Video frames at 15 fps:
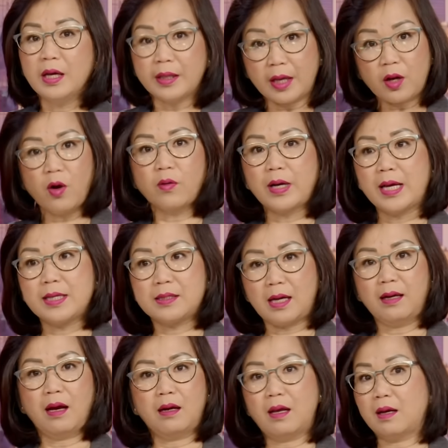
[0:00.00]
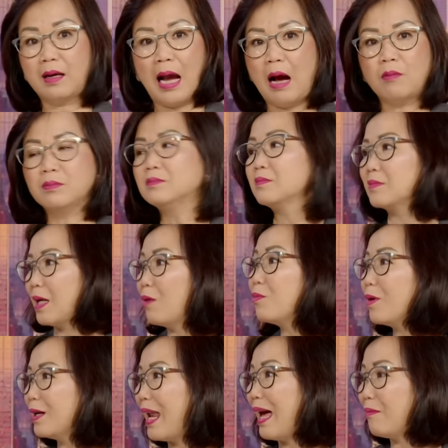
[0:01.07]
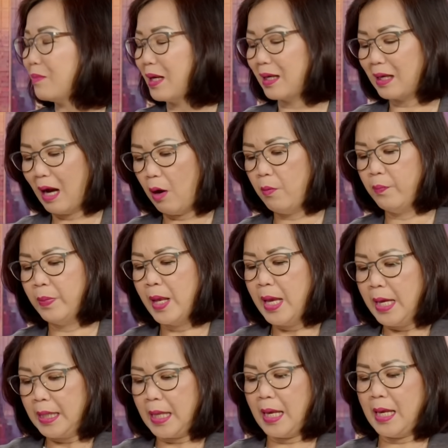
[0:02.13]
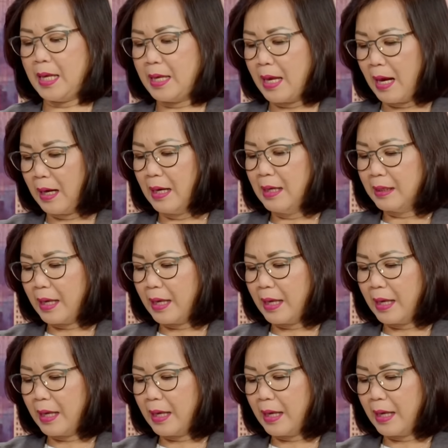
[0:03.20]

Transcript: thì cô này trả lời lên không không có làm mà không thì ờ,